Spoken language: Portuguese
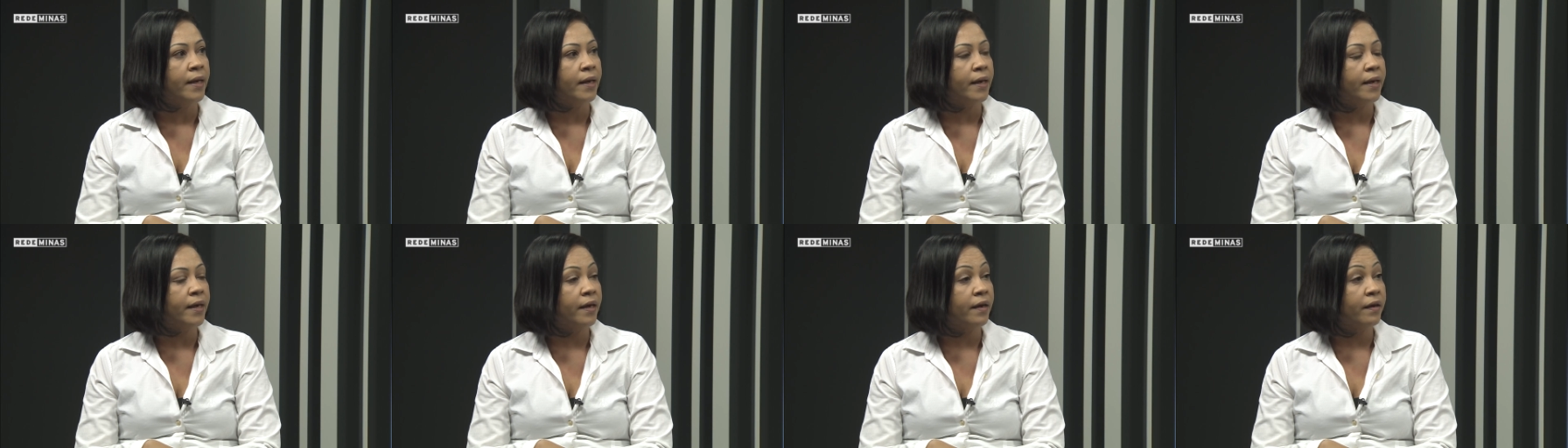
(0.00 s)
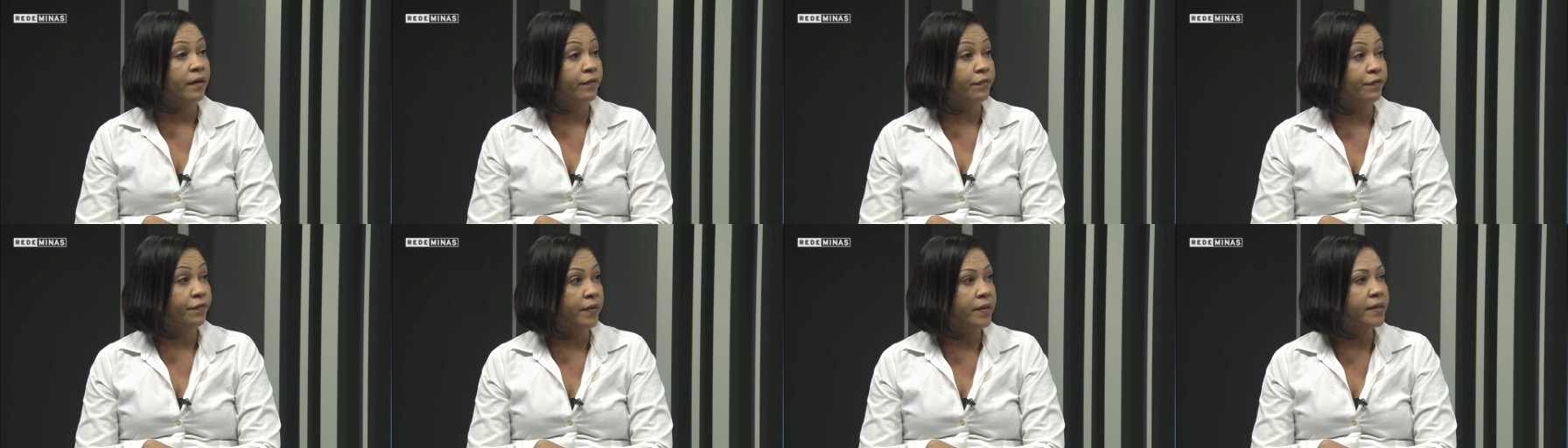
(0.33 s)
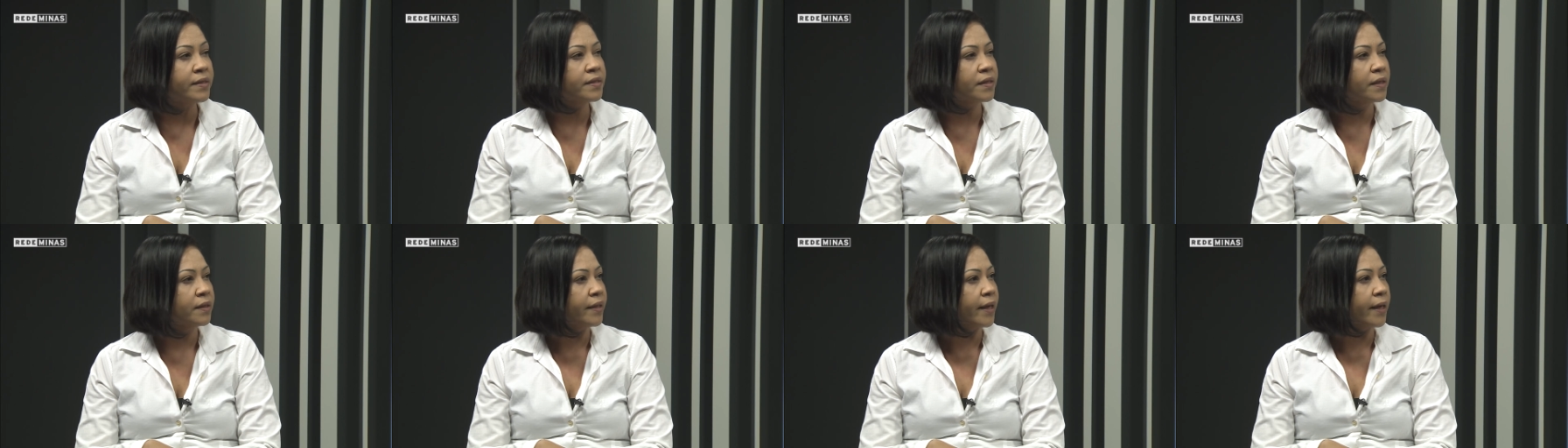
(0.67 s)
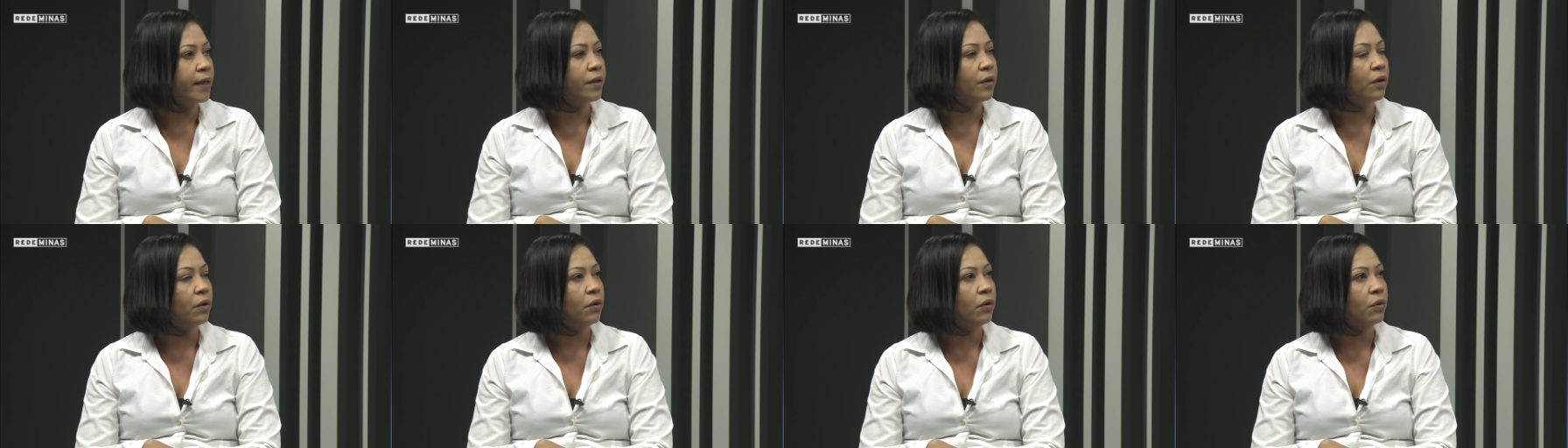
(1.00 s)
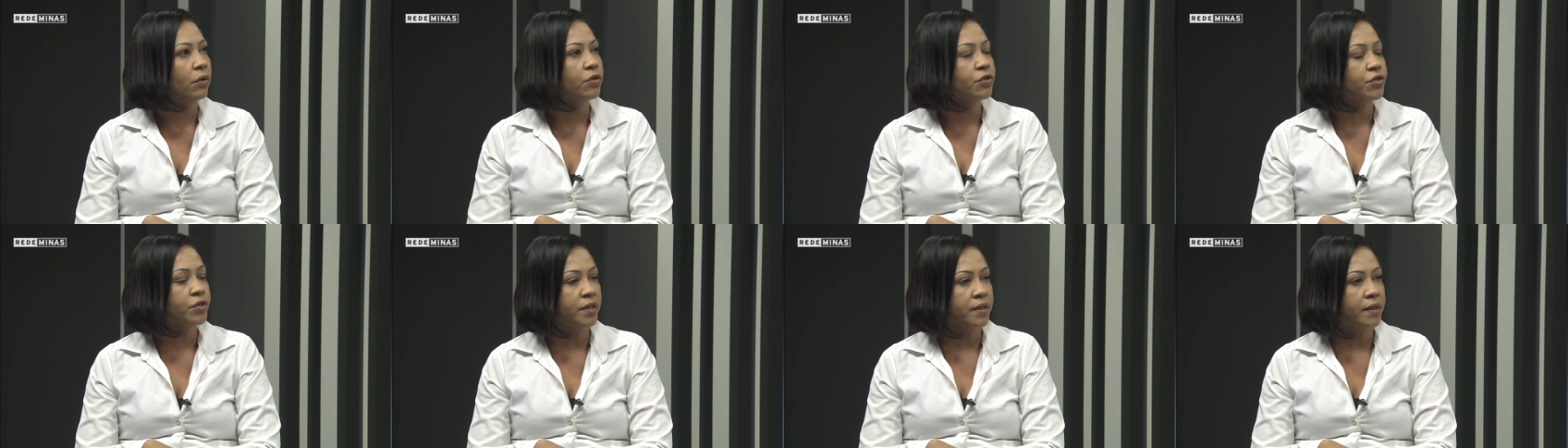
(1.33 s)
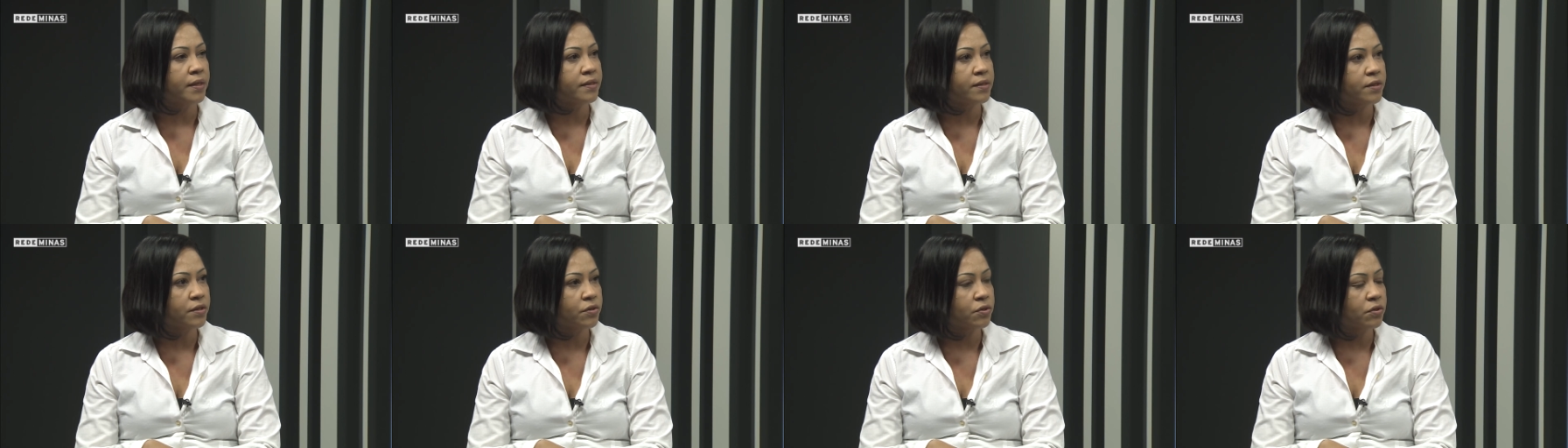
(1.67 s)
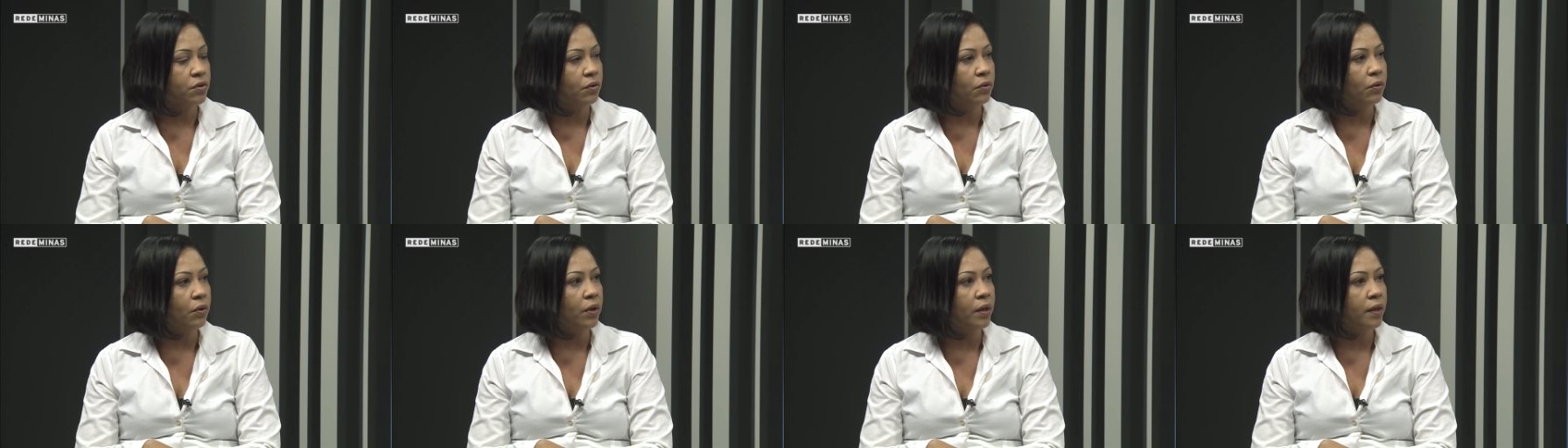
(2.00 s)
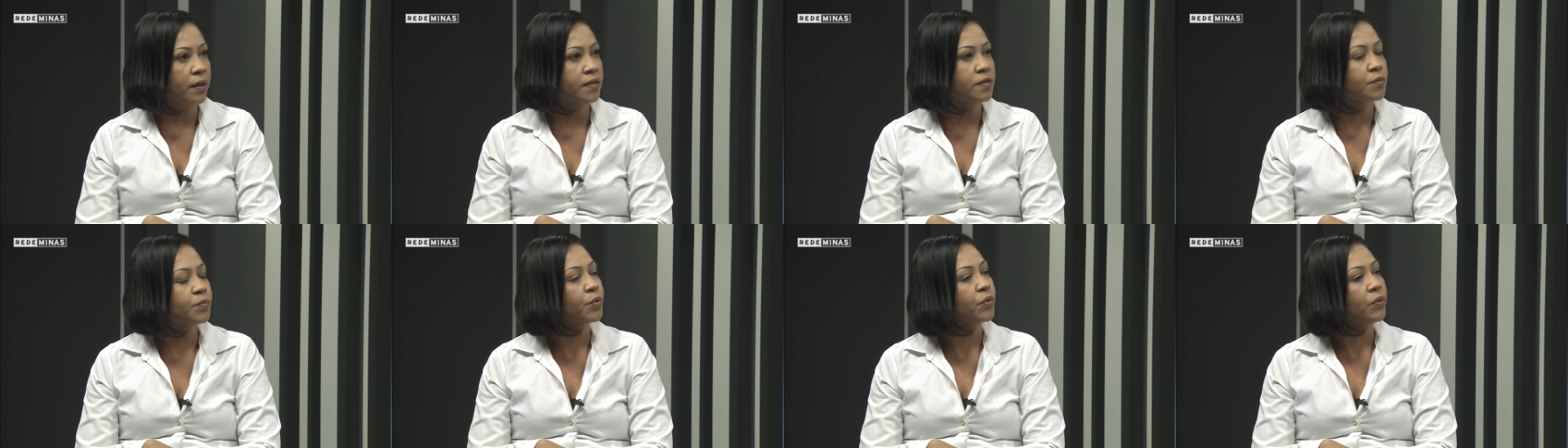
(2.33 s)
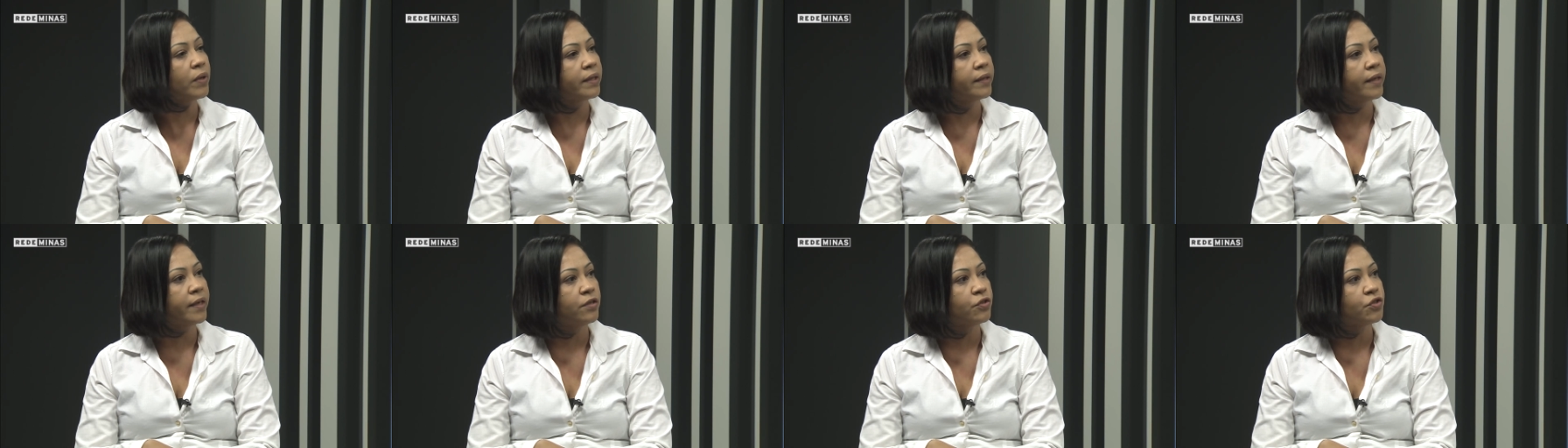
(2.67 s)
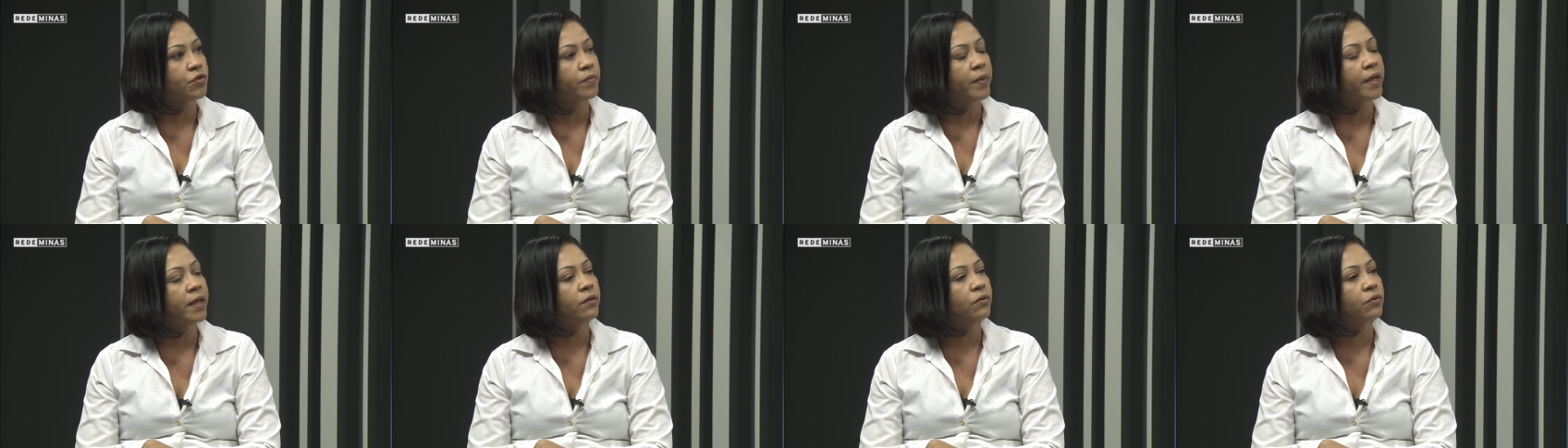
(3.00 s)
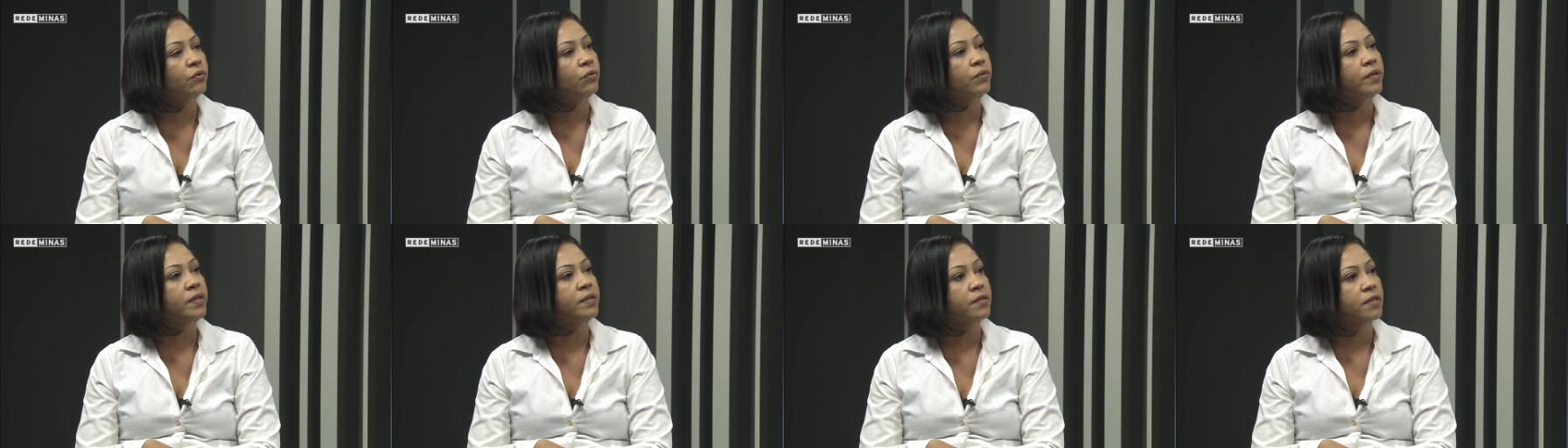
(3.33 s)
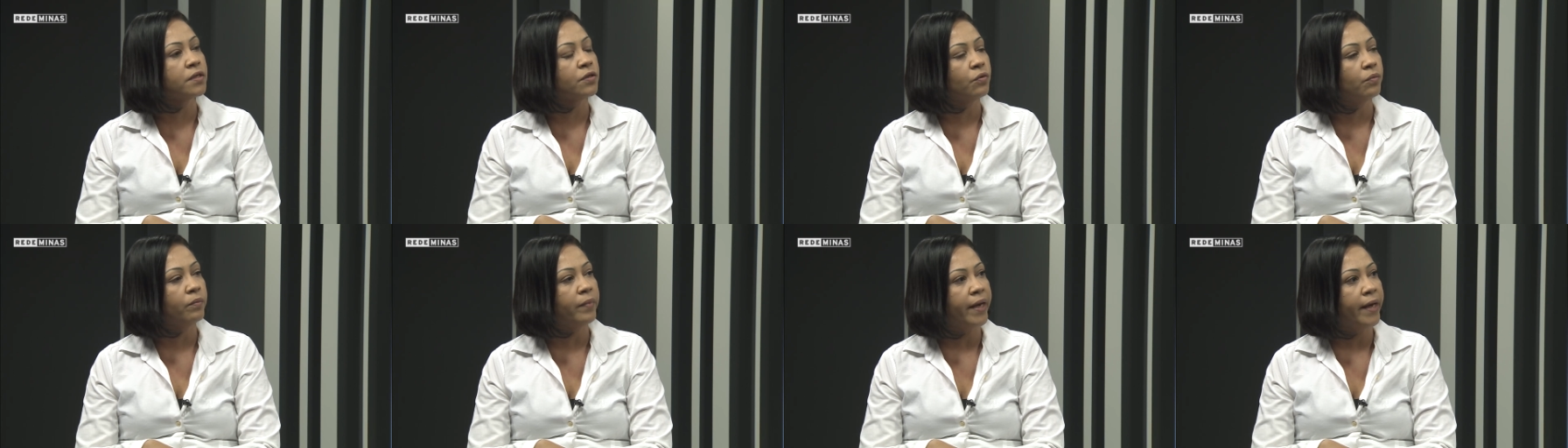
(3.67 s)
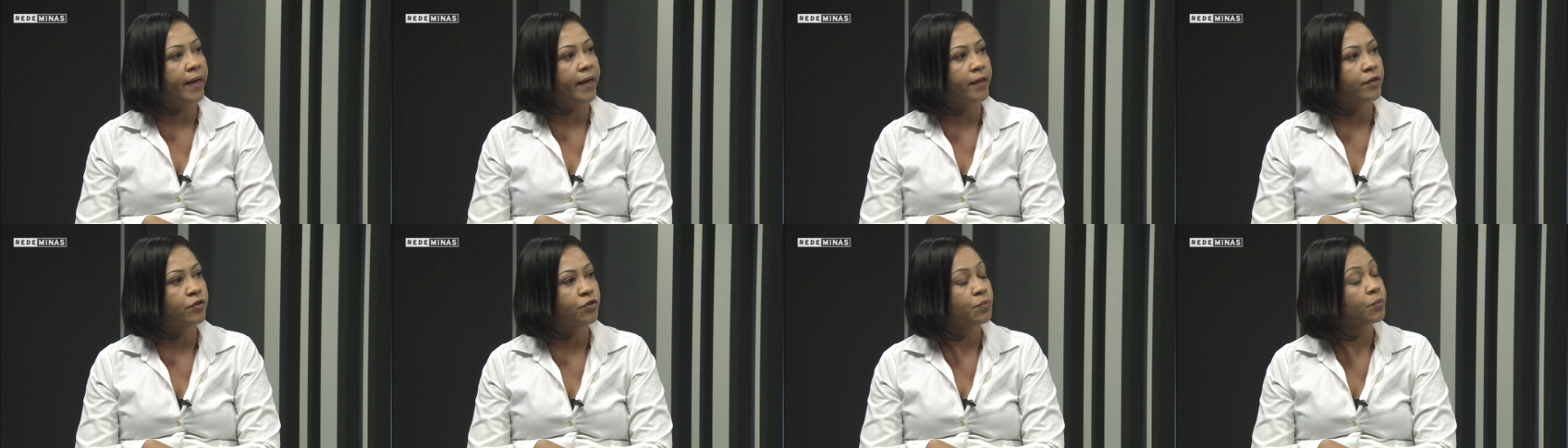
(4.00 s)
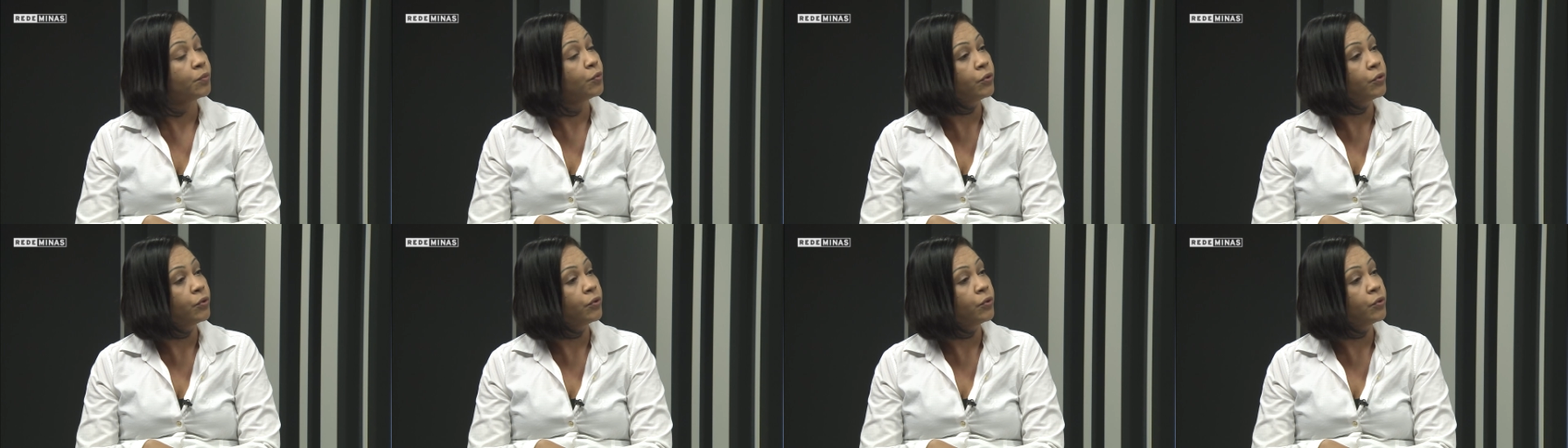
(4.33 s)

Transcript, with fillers: é, física e tecnológica das escolas para o atendimento do ensino médio,